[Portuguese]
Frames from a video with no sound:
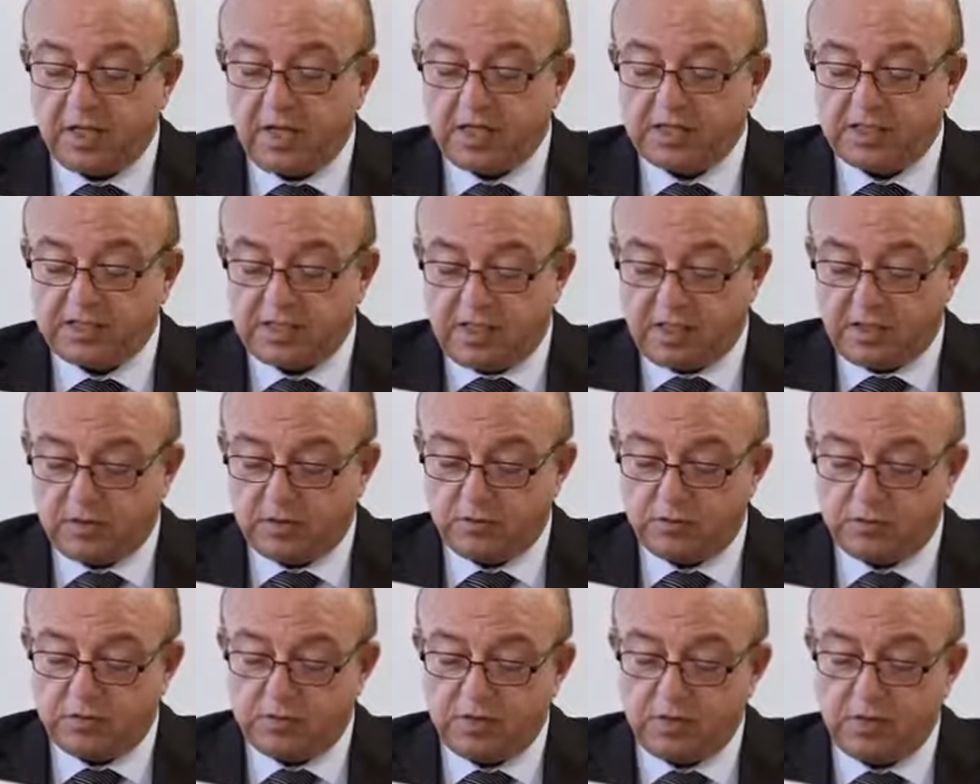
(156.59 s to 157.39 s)

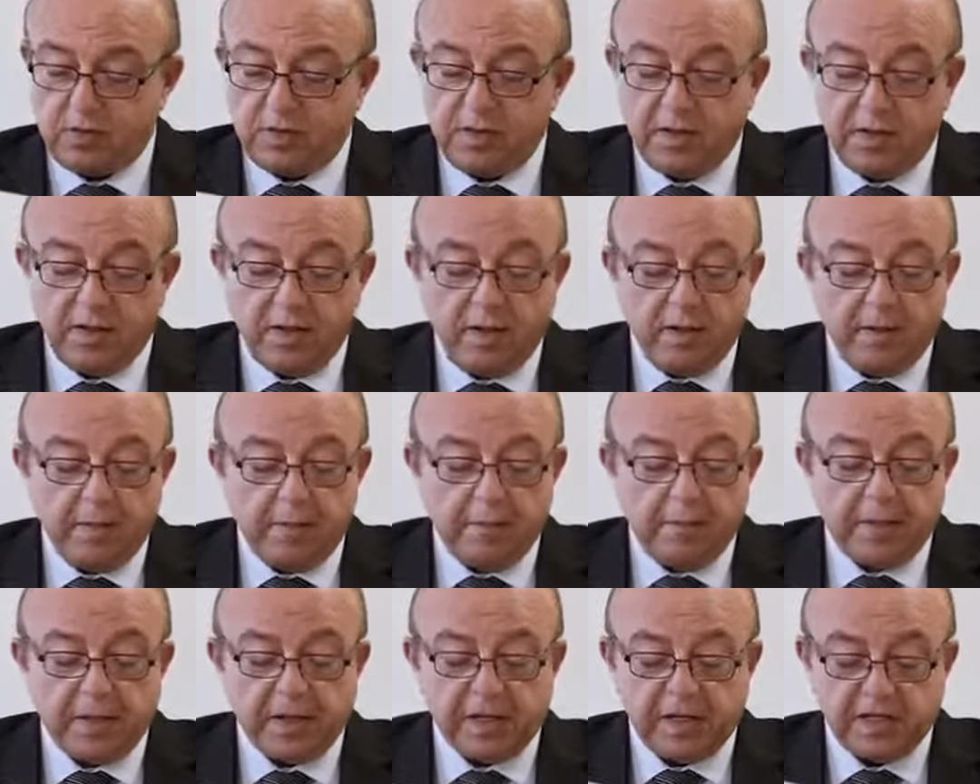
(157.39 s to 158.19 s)
casados,
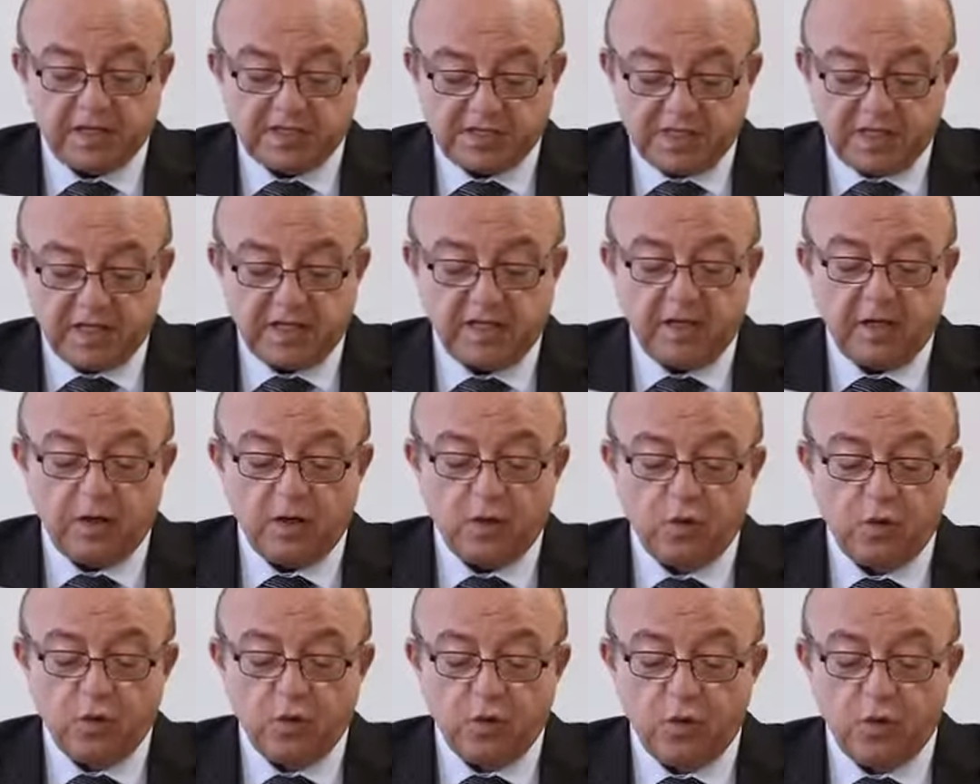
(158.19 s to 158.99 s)
para
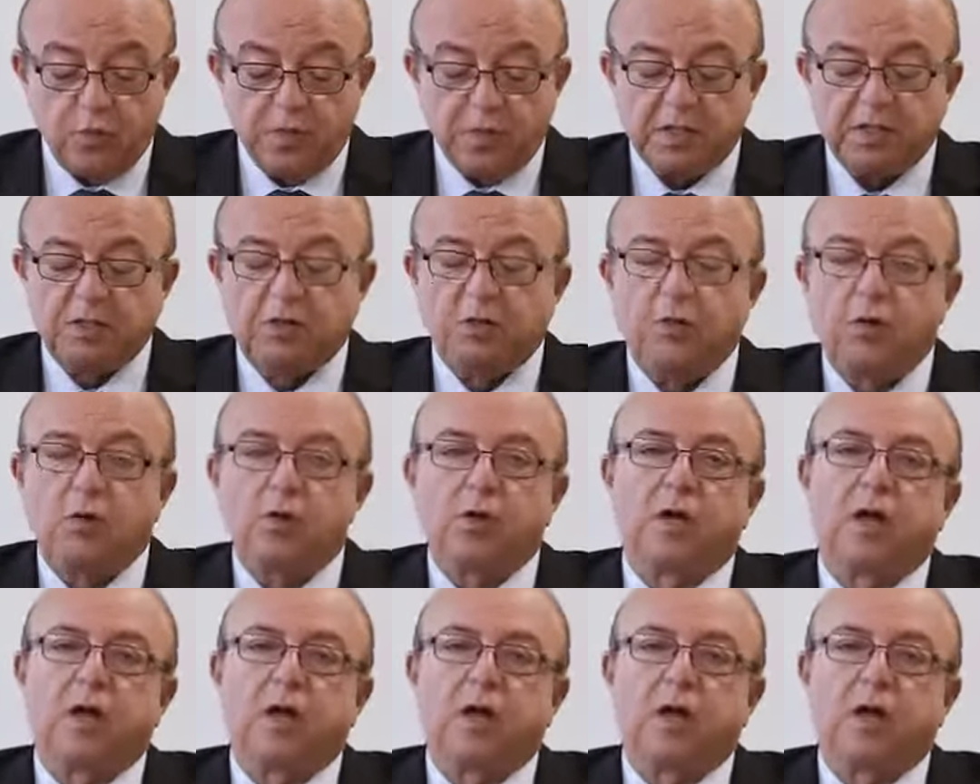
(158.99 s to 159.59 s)
serem uma só